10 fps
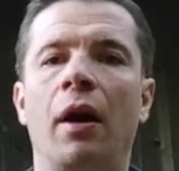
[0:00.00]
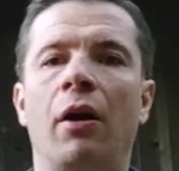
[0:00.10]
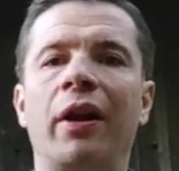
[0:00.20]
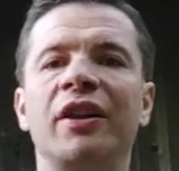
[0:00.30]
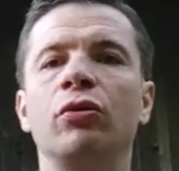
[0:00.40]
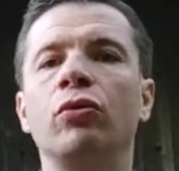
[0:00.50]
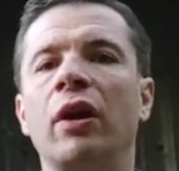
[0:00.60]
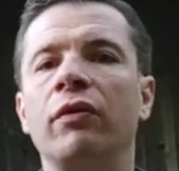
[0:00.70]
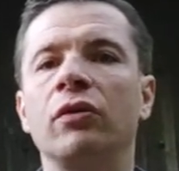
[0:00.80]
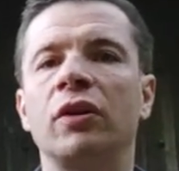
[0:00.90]
Alors la raison qu'on
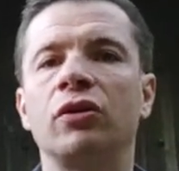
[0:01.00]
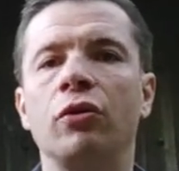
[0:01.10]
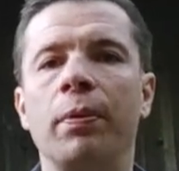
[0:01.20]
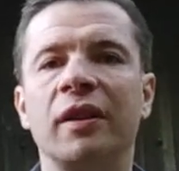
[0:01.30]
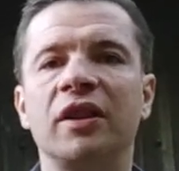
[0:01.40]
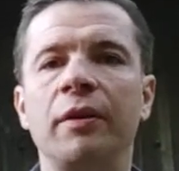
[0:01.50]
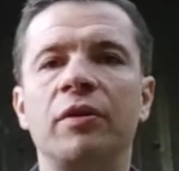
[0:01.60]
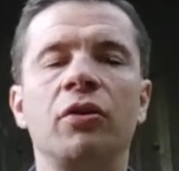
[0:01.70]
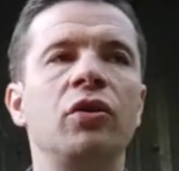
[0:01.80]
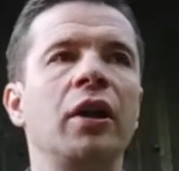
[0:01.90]
avance à ce principe,
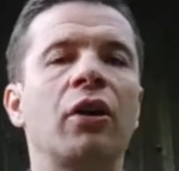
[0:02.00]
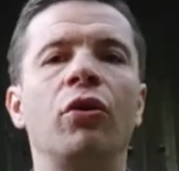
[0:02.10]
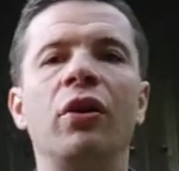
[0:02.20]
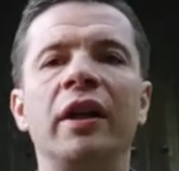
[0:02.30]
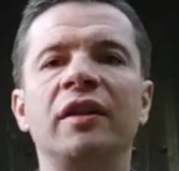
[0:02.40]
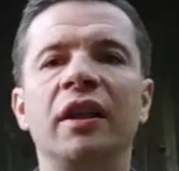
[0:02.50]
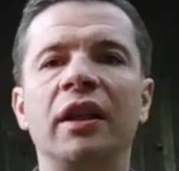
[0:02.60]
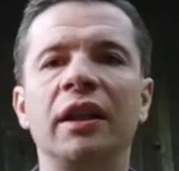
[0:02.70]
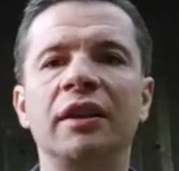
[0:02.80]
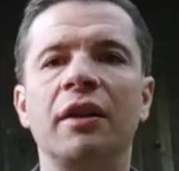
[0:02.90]
c'est de dire que les
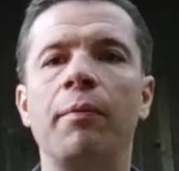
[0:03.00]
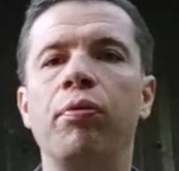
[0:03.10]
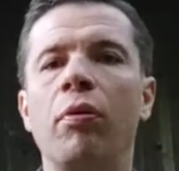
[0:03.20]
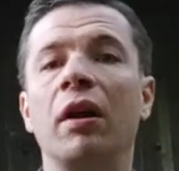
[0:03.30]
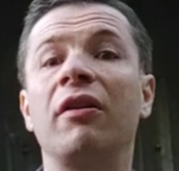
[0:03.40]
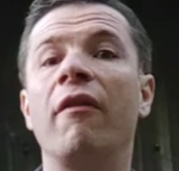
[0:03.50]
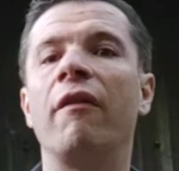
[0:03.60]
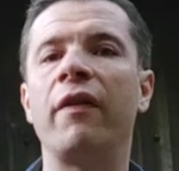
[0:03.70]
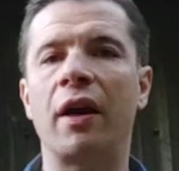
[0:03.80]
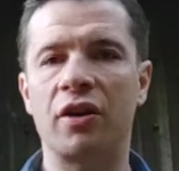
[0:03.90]
églises pointent
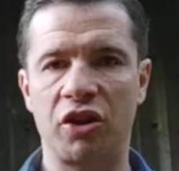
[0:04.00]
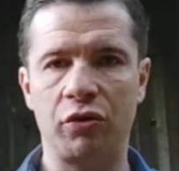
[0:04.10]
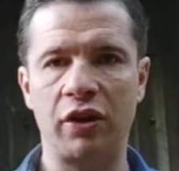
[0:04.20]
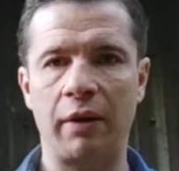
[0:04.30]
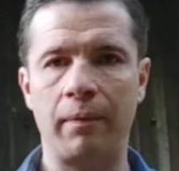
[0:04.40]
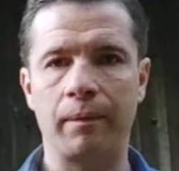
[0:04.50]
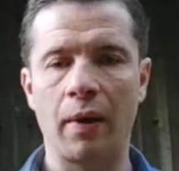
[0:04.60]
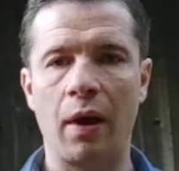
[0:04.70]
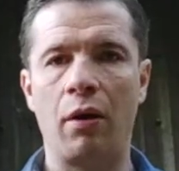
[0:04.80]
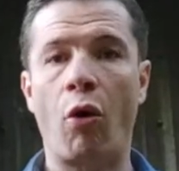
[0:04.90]
vers Jérusalem.
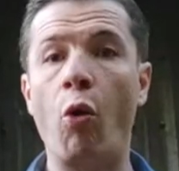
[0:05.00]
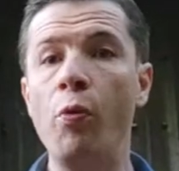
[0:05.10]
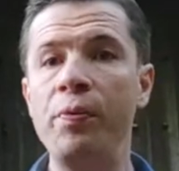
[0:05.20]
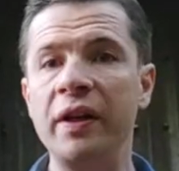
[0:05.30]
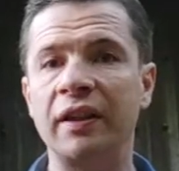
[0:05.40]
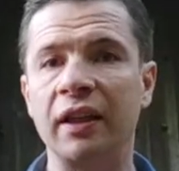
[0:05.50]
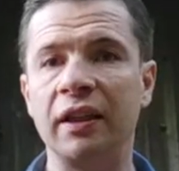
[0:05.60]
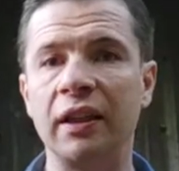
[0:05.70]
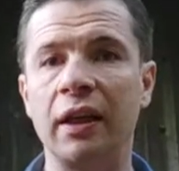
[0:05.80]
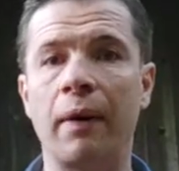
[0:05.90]
Alors, oubliez cette
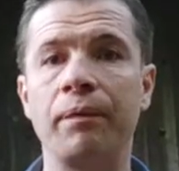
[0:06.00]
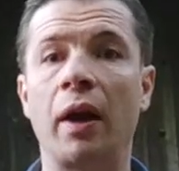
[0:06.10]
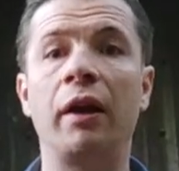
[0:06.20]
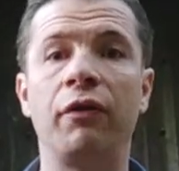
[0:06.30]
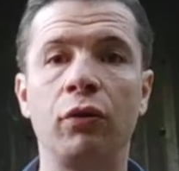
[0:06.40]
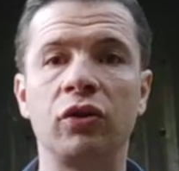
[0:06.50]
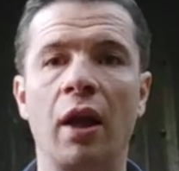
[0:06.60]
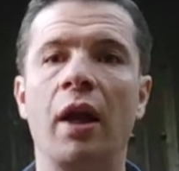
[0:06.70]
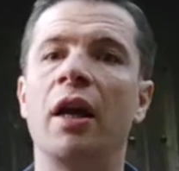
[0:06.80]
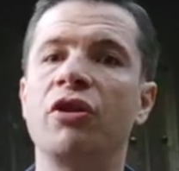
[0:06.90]
idée, hein, elle est fausse,
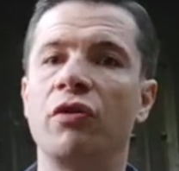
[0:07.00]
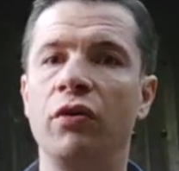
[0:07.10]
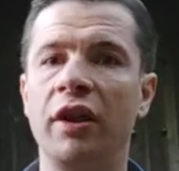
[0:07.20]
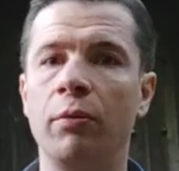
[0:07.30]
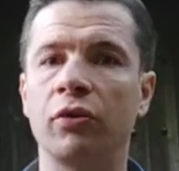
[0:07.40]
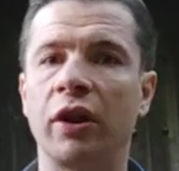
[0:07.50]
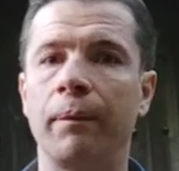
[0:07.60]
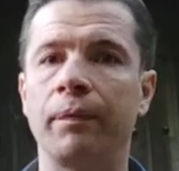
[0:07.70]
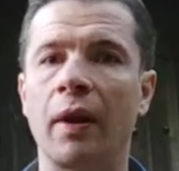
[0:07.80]
et je vais vous le démontrer.